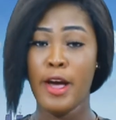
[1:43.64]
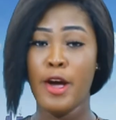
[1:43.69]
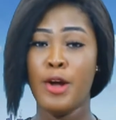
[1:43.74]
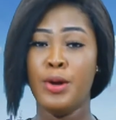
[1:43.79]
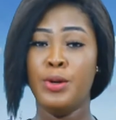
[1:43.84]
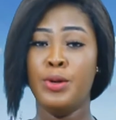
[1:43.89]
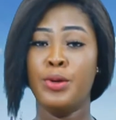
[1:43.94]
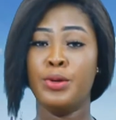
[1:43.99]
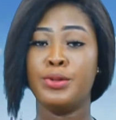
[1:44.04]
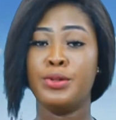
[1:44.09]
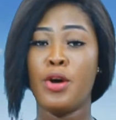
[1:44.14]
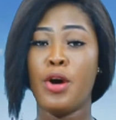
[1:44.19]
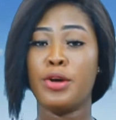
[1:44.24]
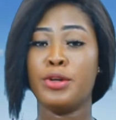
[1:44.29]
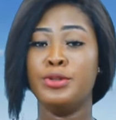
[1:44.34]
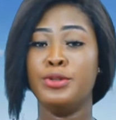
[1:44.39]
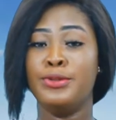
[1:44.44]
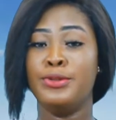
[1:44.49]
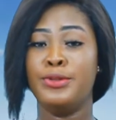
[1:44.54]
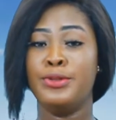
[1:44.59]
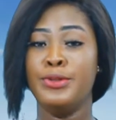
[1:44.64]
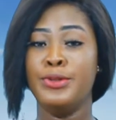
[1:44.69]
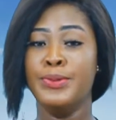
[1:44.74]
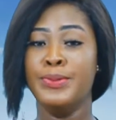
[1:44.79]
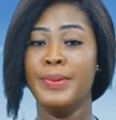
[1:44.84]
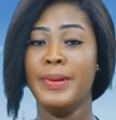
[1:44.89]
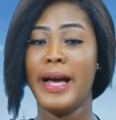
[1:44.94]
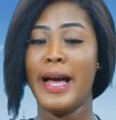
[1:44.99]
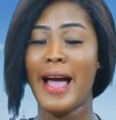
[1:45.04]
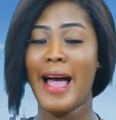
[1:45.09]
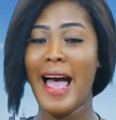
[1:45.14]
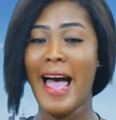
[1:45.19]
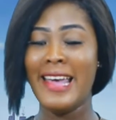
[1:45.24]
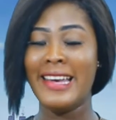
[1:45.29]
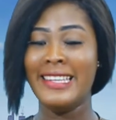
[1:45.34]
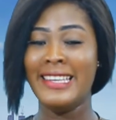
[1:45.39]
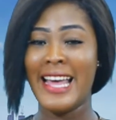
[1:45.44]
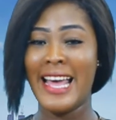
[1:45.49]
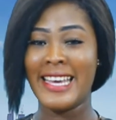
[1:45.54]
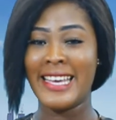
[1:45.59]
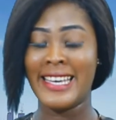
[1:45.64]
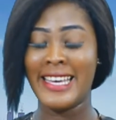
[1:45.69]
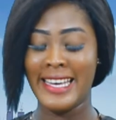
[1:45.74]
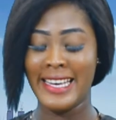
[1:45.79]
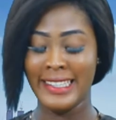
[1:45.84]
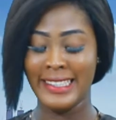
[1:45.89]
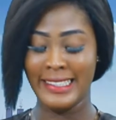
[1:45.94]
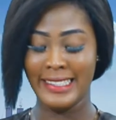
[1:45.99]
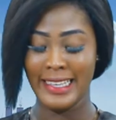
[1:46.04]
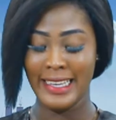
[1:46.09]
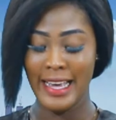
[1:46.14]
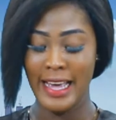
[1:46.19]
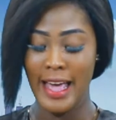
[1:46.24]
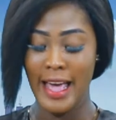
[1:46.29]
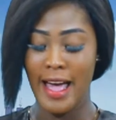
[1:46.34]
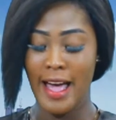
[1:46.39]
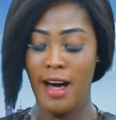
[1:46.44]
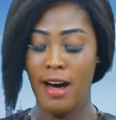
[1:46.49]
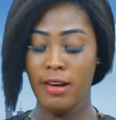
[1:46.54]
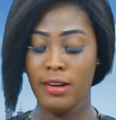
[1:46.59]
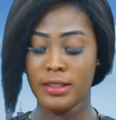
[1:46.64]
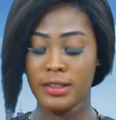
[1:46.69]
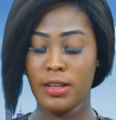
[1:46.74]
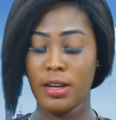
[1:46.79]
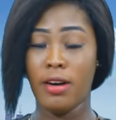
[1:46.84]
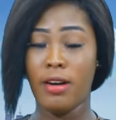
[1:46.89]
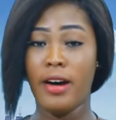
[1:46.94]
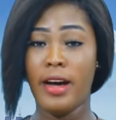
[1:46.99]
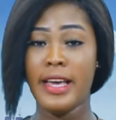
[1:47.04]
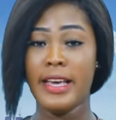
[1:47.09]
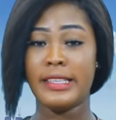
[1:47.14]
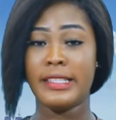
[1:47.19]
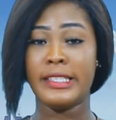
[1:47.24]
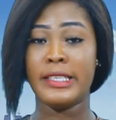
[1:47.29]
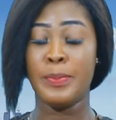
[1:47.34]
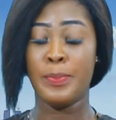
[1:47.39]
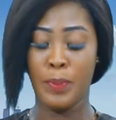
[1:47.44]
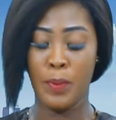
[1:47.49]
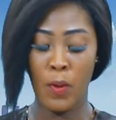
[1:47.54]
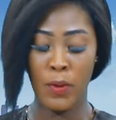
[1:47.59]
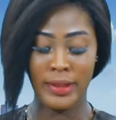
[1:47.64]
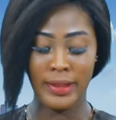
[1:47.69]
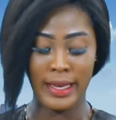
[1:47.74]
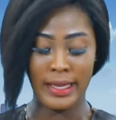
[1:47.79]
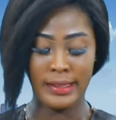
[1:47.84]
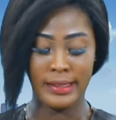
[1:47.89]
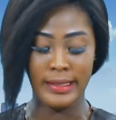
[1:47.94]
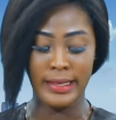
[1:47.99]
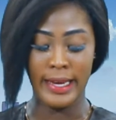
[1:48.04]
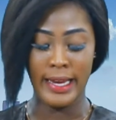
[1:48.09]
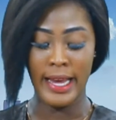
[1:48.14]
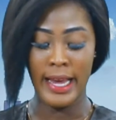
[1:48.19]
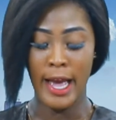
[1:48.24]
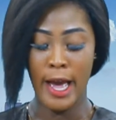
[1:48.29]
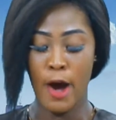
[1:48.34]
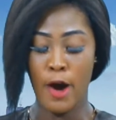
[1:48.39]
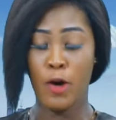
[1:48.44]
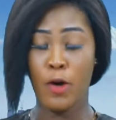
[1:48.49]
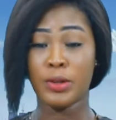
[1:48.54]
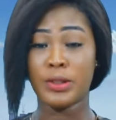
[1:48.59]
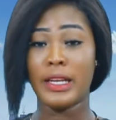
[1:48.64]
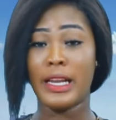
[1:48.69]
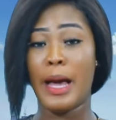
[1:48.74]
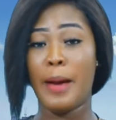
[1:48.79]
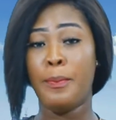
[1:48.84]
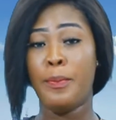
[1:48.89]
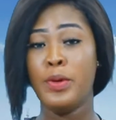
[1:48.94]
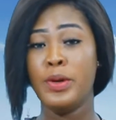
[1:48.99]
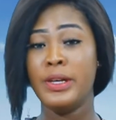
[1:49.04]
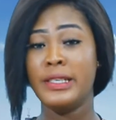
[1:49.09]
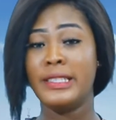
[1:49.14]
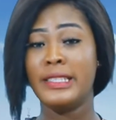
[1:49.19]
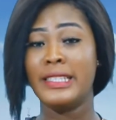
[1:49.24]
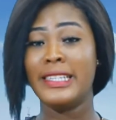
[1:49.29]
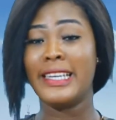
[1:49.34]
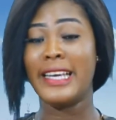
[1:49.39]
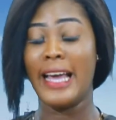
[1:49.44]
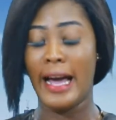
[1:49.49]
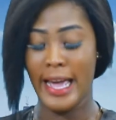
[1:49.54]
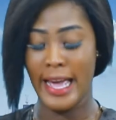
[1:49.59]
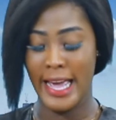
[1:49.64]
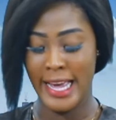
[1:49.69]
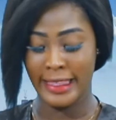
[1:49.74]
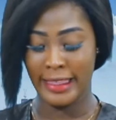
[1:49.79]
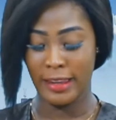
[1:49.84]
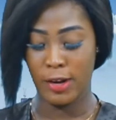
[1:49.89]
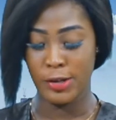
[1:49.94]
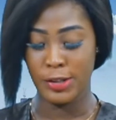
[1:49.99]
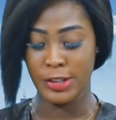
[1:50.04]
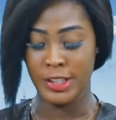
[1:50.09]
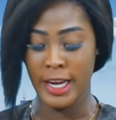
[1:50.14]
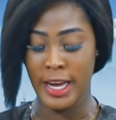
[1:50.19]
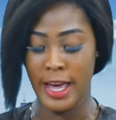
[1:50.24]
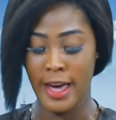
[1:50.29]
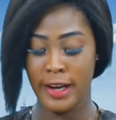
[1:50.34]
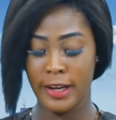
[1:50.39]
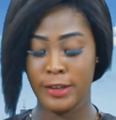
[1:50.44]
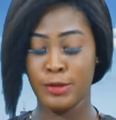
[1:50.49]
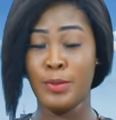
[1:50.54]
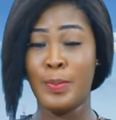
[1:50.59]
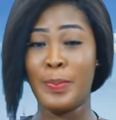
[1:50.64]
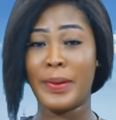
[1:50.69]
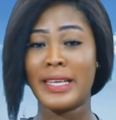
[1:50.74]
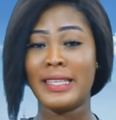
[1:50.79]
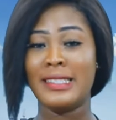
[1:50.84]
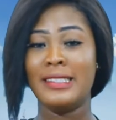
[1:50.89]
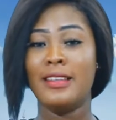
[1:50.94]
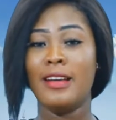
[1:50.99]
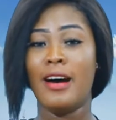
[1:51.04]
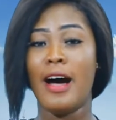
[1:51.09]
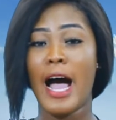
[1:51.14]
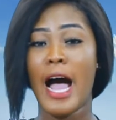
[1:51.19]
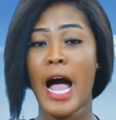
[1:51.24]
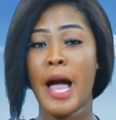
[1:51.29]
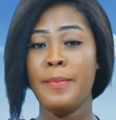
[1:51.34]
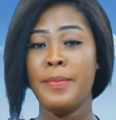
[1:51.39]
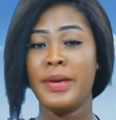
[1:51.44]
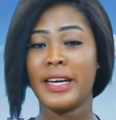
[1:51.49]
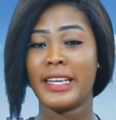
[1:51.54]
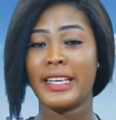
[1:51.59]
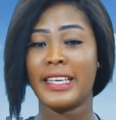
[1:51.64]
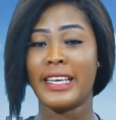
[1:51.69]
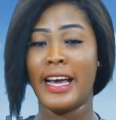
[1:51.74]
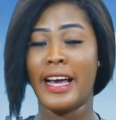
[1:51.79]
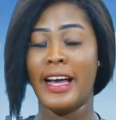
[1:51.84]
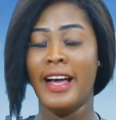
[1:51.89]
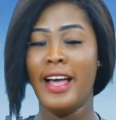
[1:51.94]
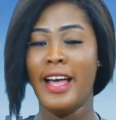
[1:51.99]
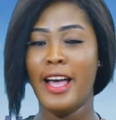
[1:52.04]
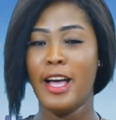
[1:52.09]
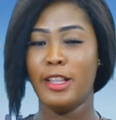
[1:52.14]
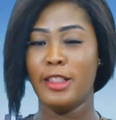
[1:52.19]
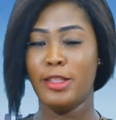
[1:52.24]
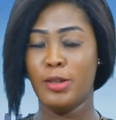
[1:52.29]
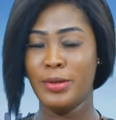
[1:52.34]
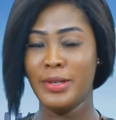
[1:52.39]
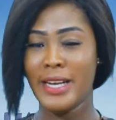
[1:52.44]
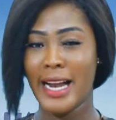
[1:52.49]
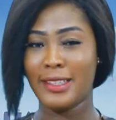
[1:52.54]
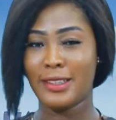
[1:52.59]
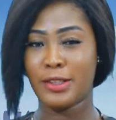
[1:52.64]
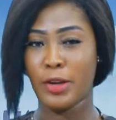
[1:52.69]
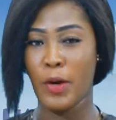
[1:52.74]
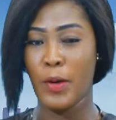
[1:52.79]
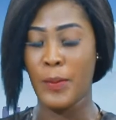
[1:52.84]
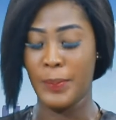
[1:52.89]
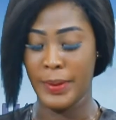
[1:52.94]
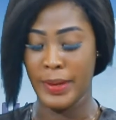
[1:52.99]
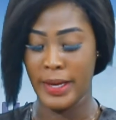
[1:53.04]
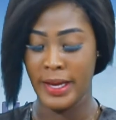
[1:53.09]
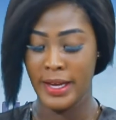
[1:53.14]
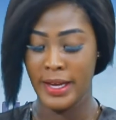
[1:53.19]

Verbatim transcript: L'auteur du tube I Like It entend ainsi protester contre la politique étrangère du président américain Donald Trump.